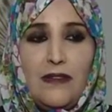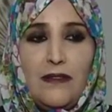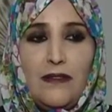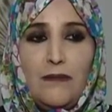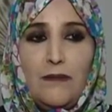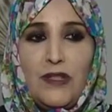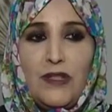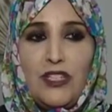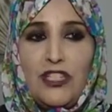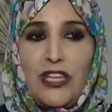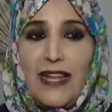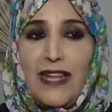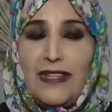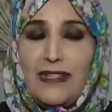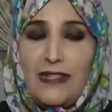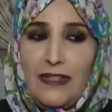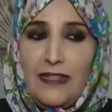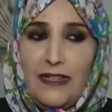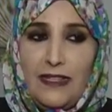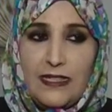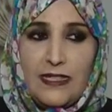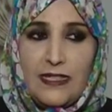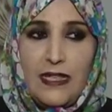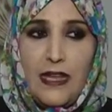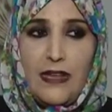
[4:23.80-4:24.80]
مجالات
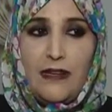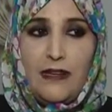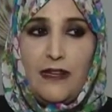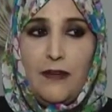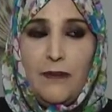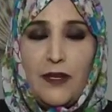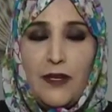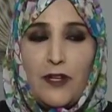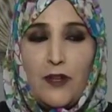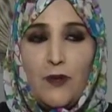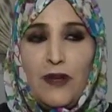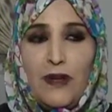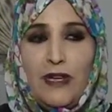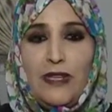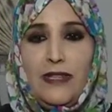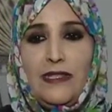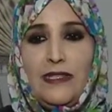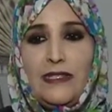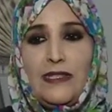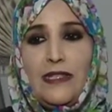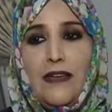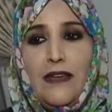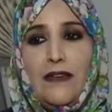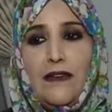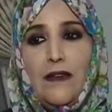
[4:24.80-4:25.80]
الاحسان البر
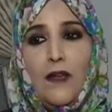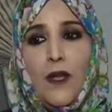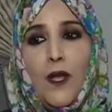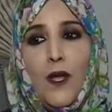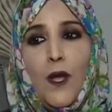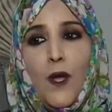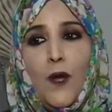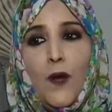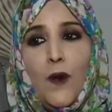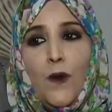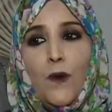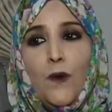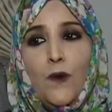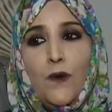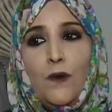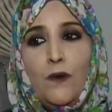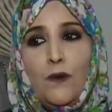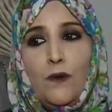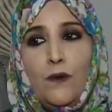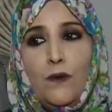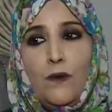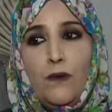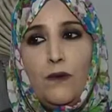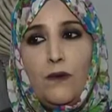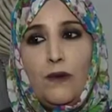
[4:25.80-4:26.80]
والاحسان
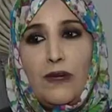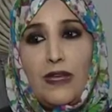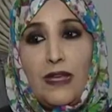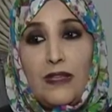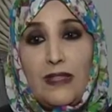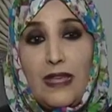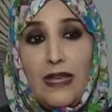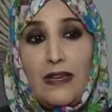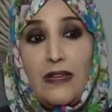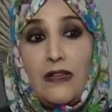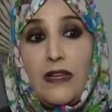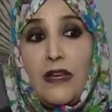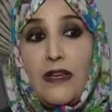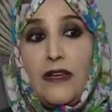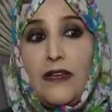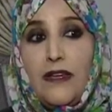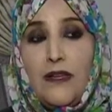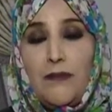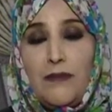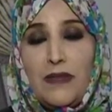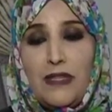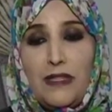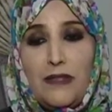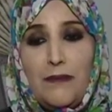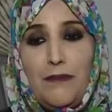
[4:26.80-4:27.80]
وكذلك كنا
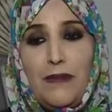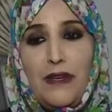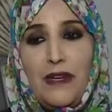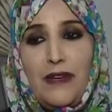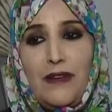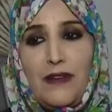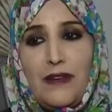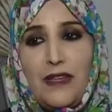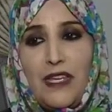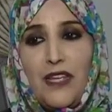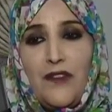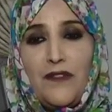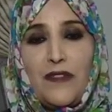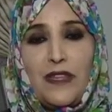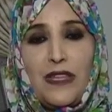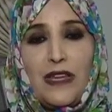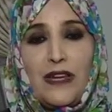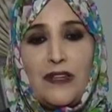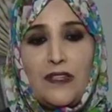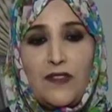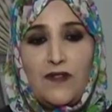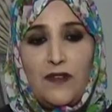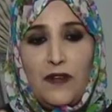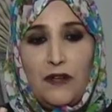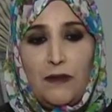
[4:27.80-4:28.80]
من ضمن كيف
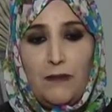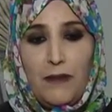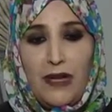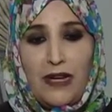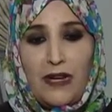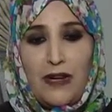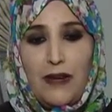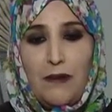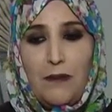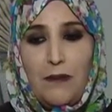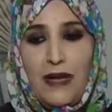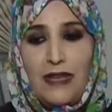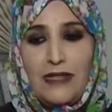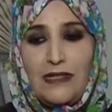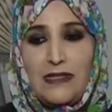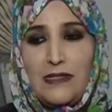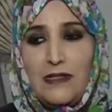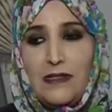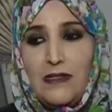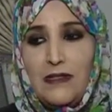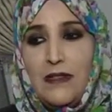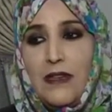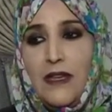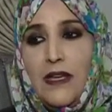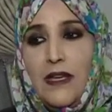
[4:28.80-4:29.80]
ذكرت في المرة
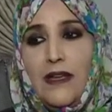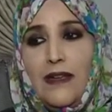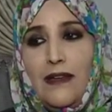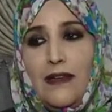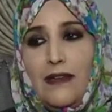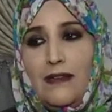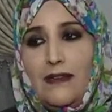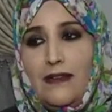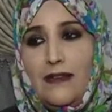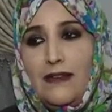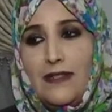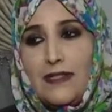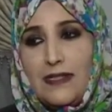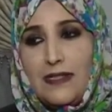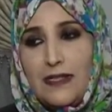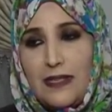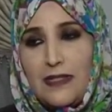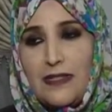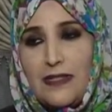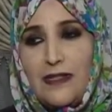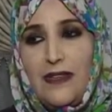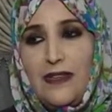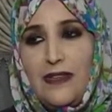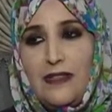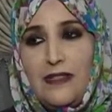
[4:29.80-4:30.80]
الماضية آه، على
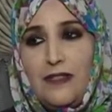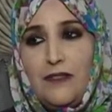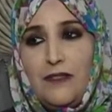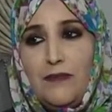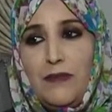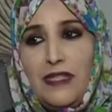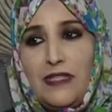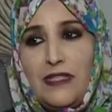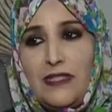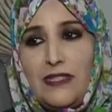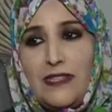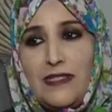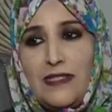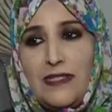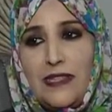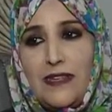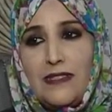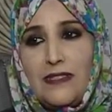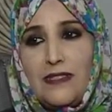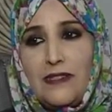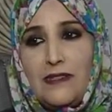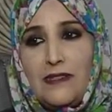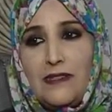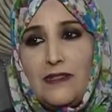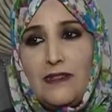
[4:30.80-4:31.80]
أساس العديد من
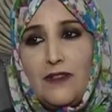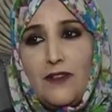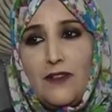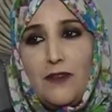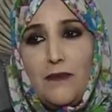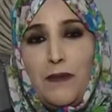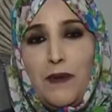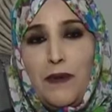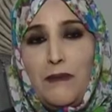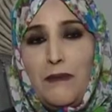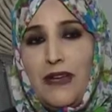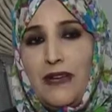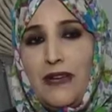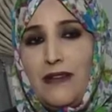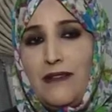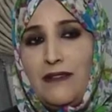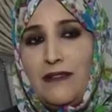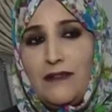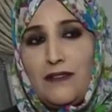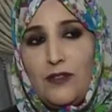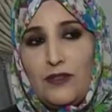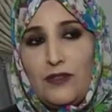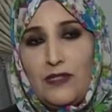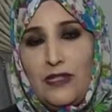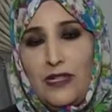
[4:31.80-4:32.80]
الإنجازات آه، ربما
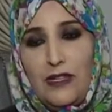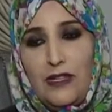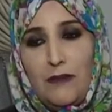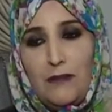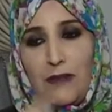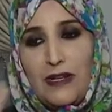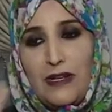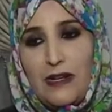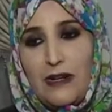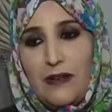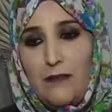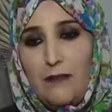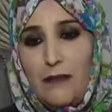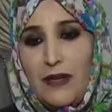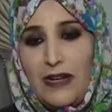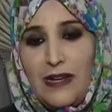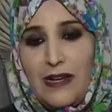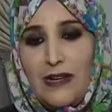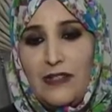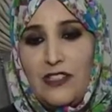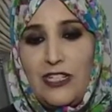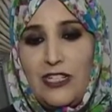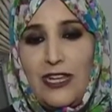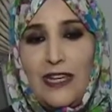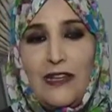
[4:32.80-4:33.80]
تتيح لي المرة
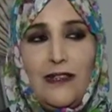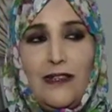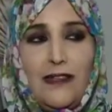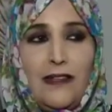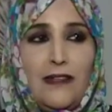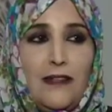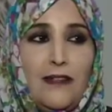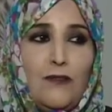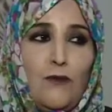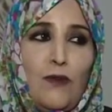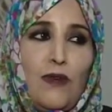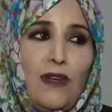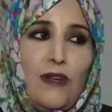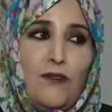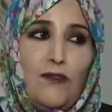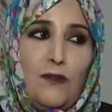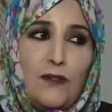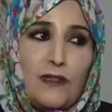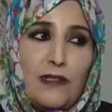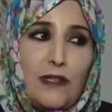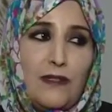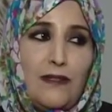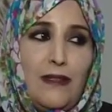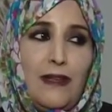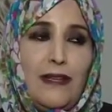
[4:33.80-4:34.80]
الجاية ولا
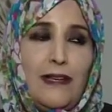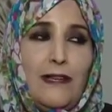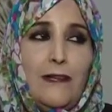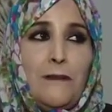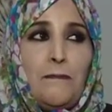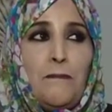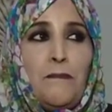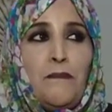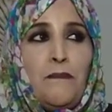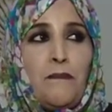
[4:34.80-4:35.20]
فرصة ثانية